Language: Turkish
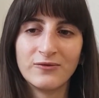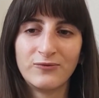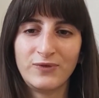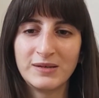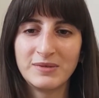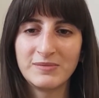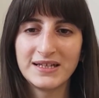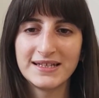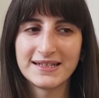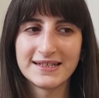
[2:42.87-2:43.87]

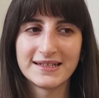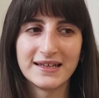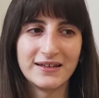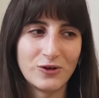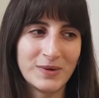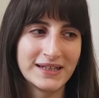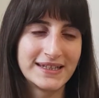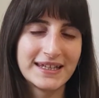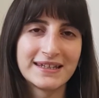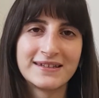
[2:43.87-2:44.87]
Filmimiz
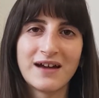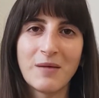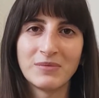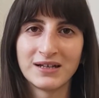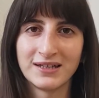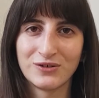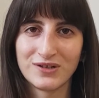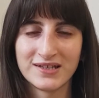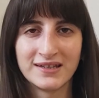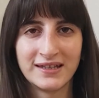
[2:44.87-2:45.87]
romantik dram
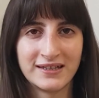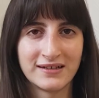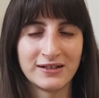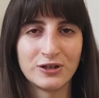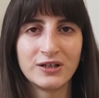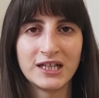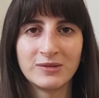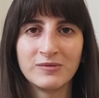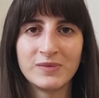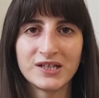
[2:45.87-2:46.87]
kategorisinde yer alıyor.
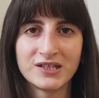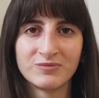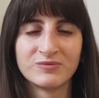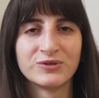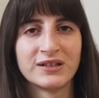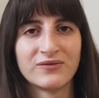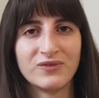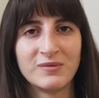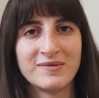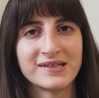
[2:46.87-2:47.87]
2005 yapımı olan
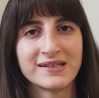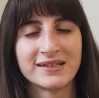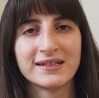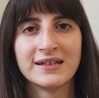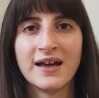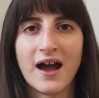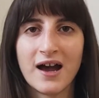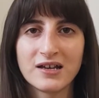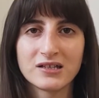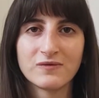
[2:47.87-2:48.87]
filmimizin adı
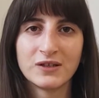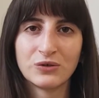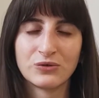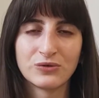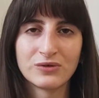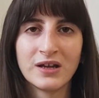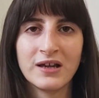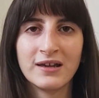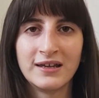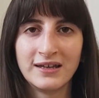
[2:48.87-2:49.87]
Aşk ve Gurur.
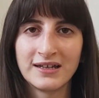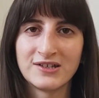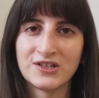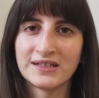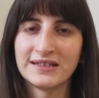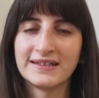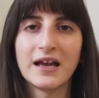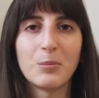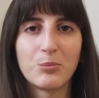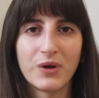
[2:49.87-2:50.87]
İngilizce adı ise
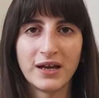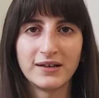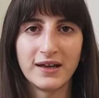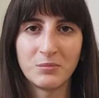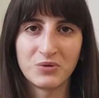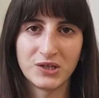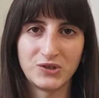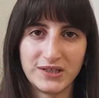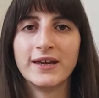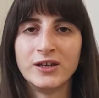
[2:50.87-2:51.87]
Pride and
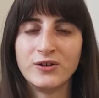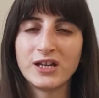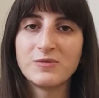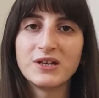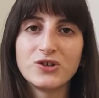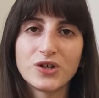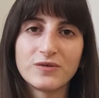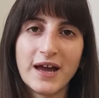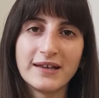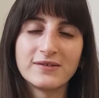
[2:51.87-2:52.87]
Prejudice. Yönetmeni Joe
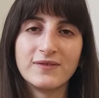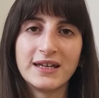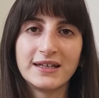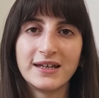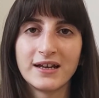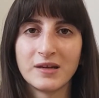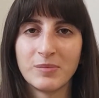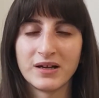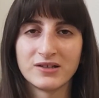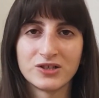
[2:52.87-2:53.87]
Wright ve iki ana
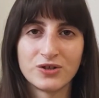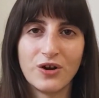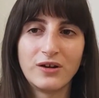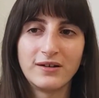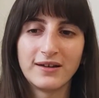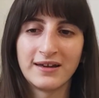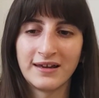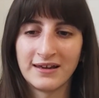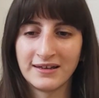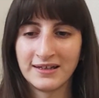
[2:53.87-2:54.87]
başrol
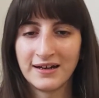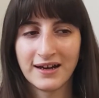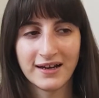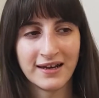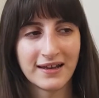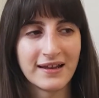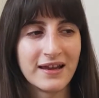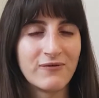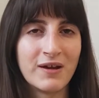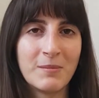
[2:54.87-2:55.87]
e, Keira
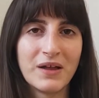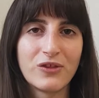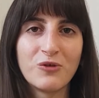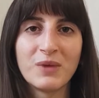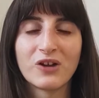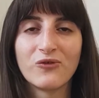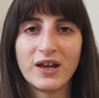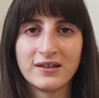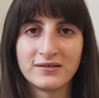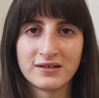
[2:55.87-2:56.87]
Knightley ve Matthew
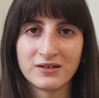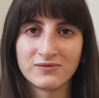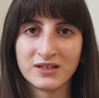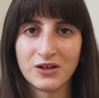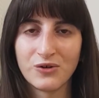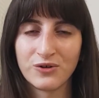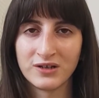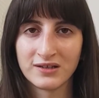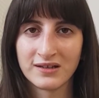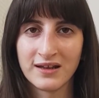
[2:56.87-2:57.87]
McFadden tarafından
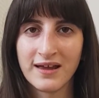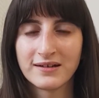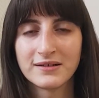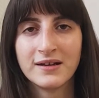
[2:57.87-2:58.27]
oynanırlar.